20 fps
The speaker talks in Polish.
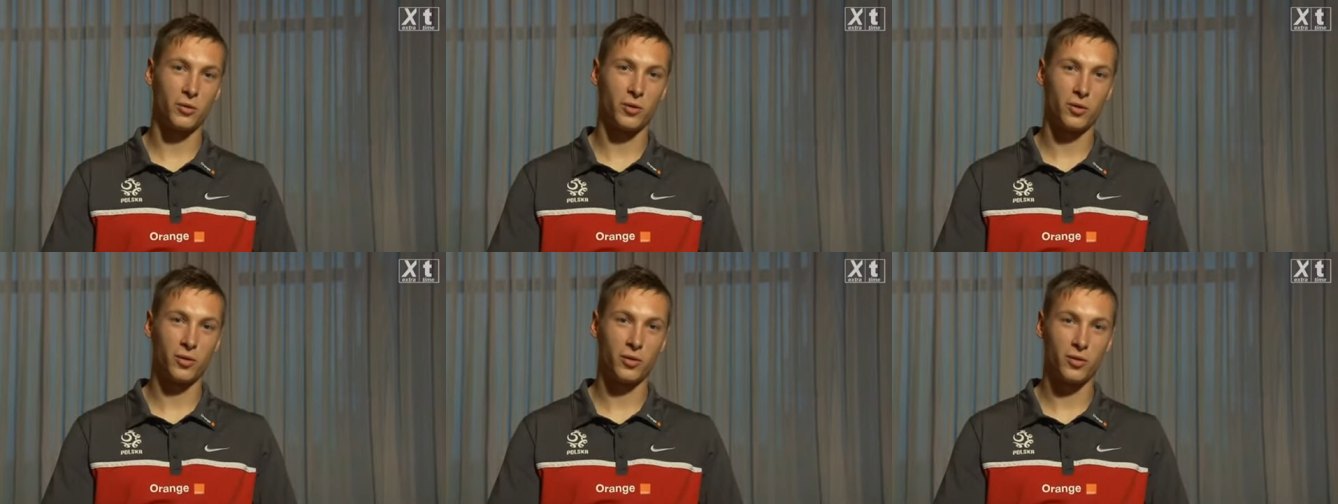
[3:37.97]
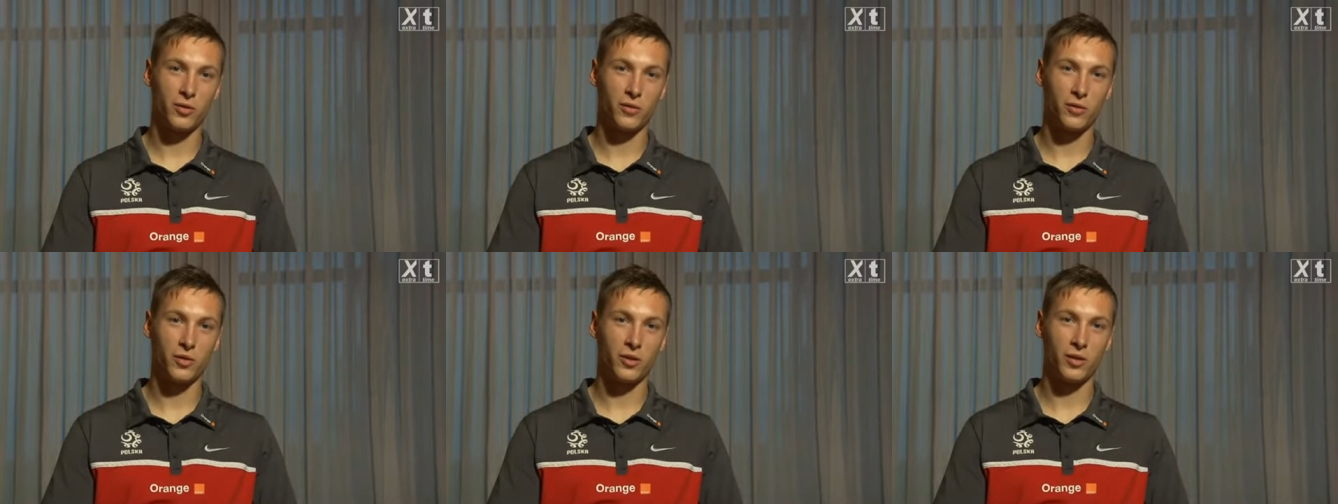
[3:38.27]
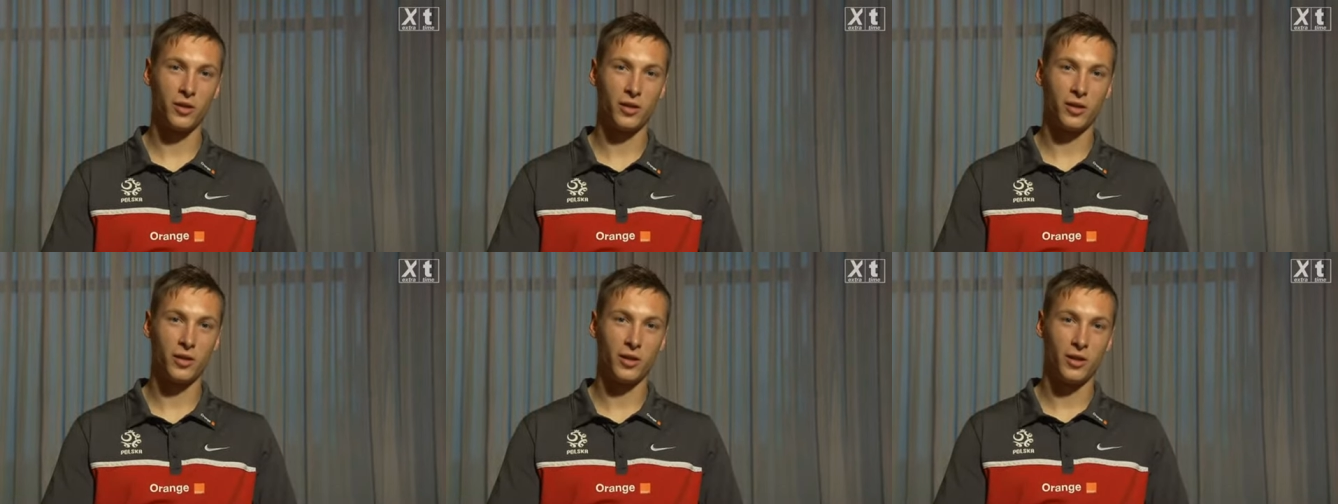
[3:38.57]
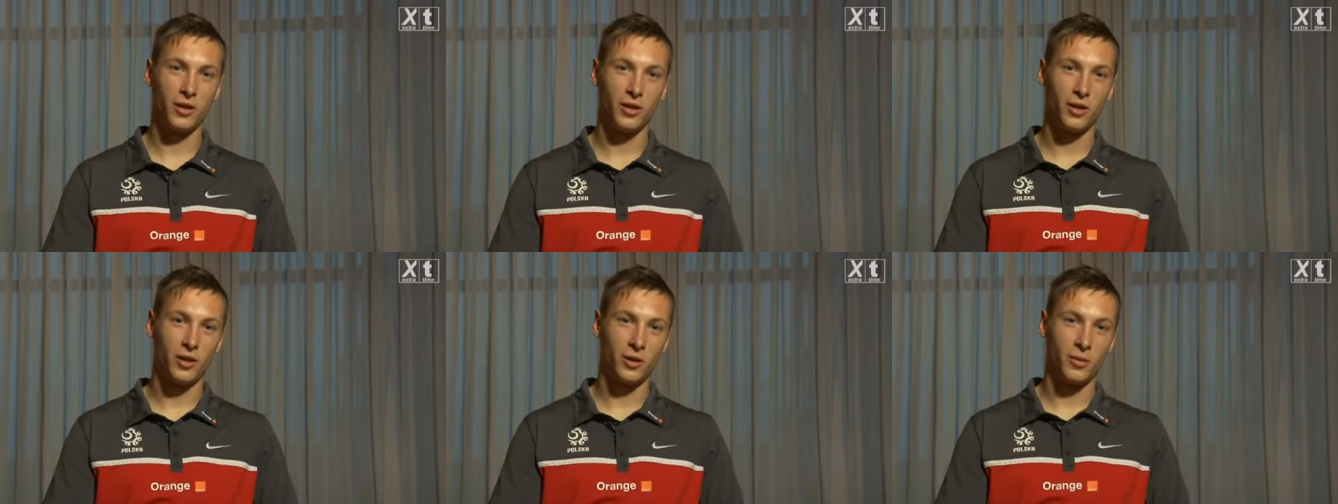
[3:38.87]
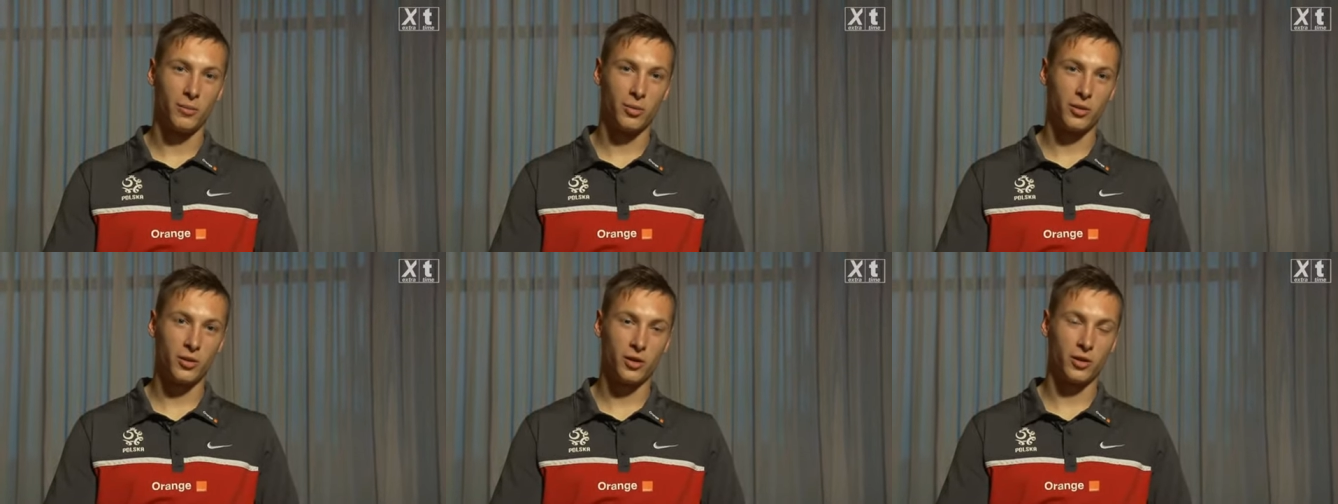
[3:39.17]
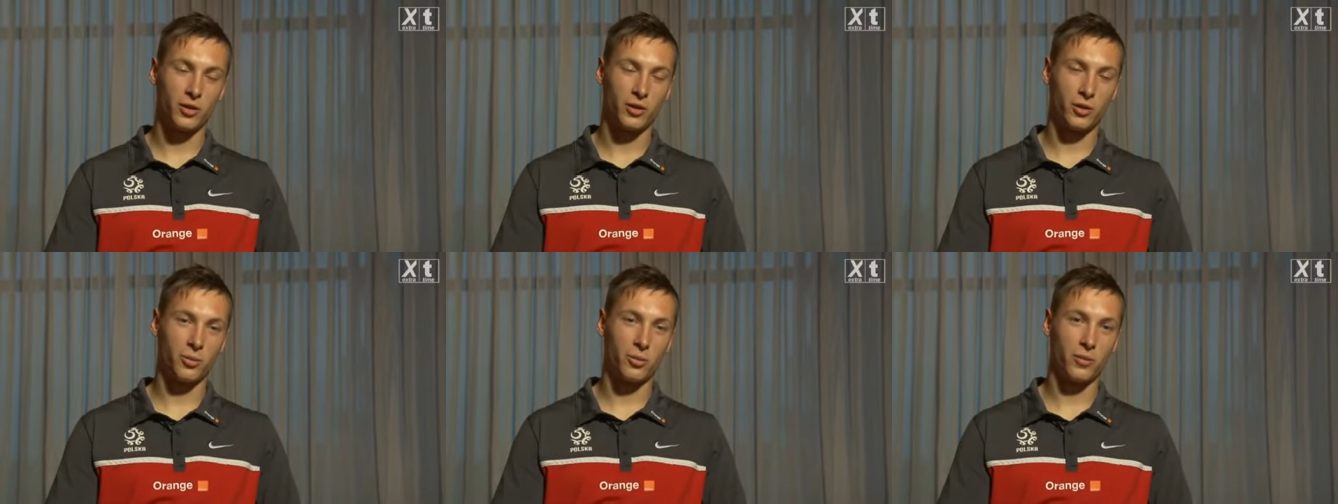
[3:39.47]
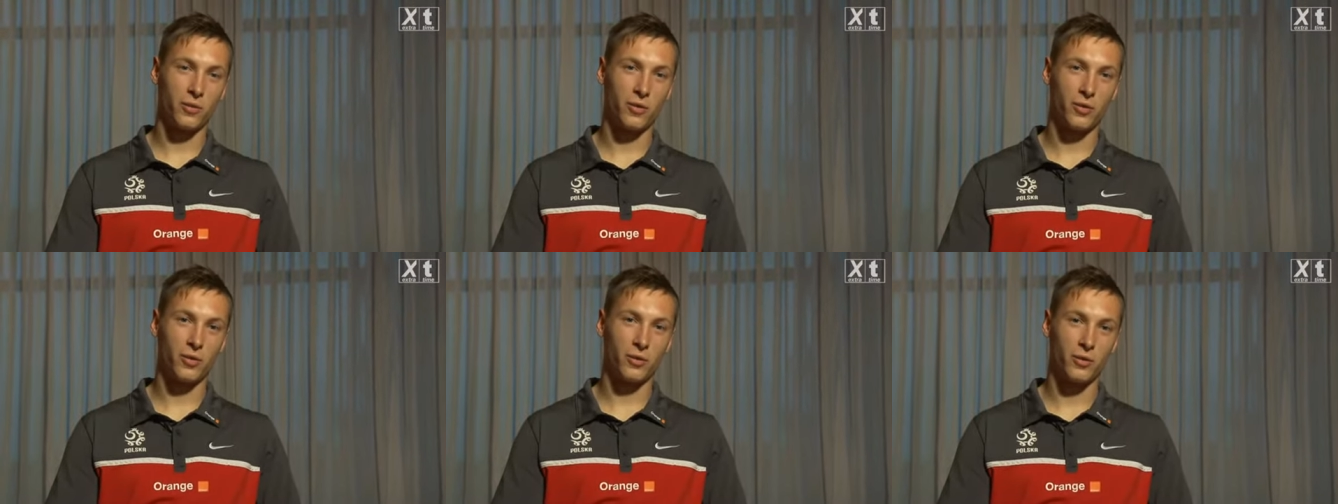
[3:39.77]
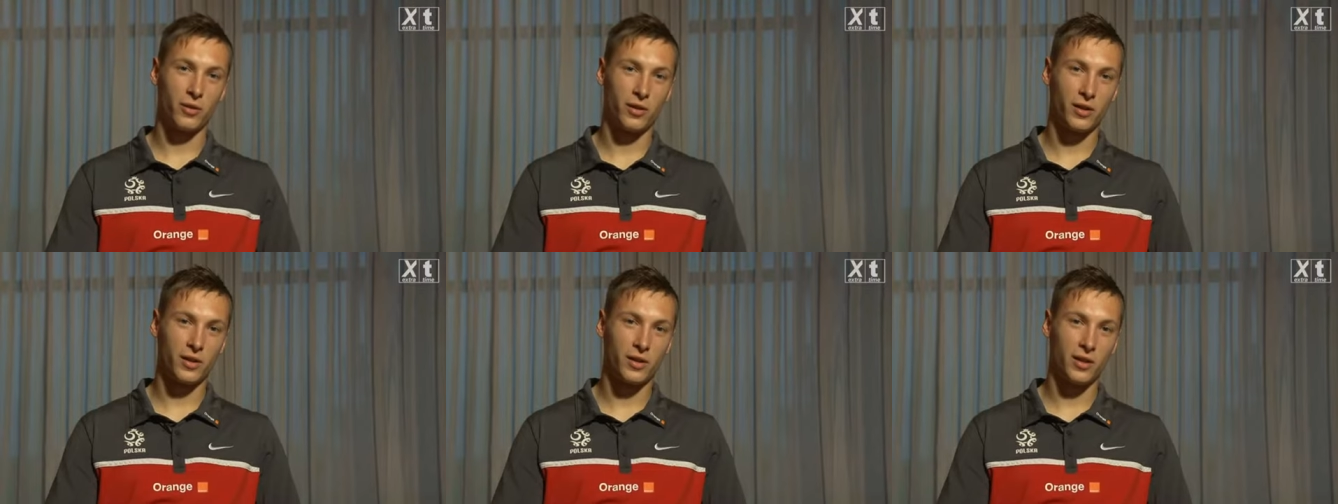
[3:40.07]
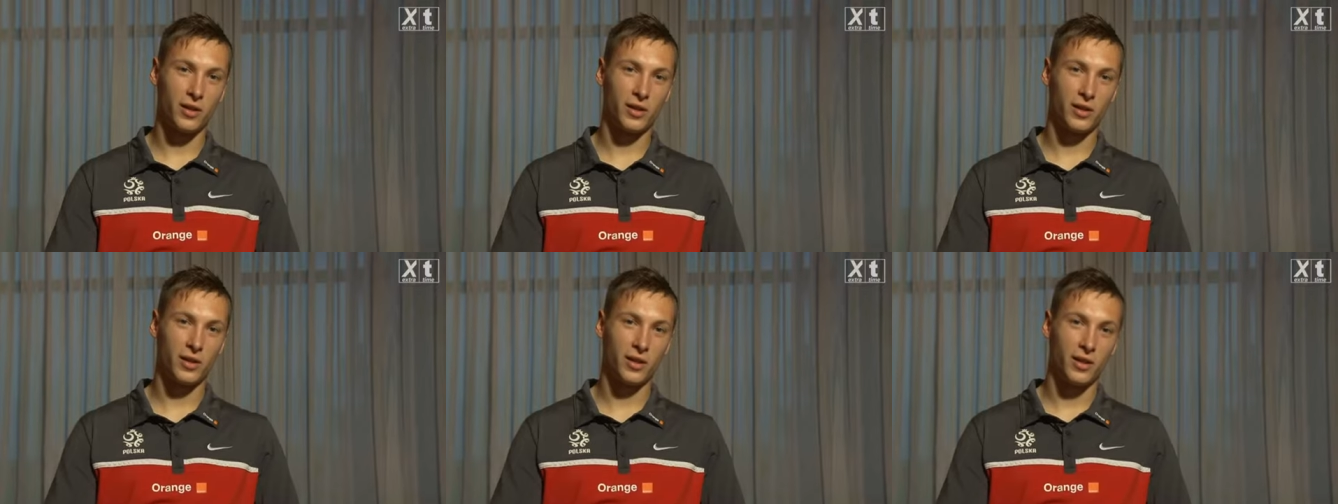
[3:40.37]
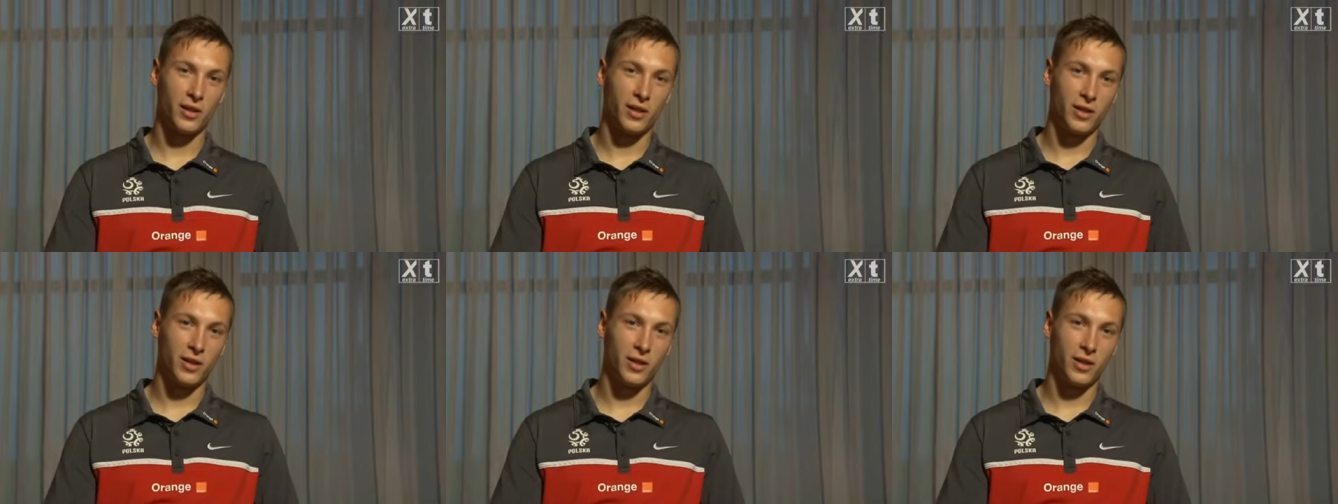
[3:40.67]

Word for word: który oczywiście posiada odpowiednią wiedzę,